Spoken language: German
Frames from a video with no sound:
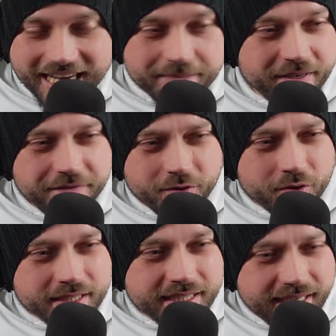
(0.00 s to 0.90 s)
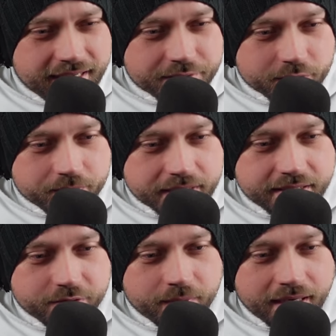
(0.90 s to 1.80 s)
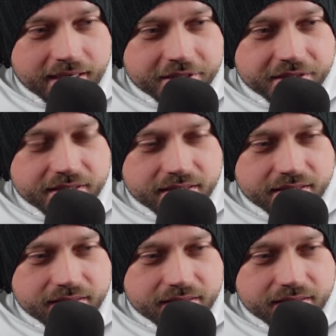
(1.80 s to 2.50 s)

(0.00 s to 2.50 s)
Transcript: Ich bin von Godzilla so ein bisschen überrascht.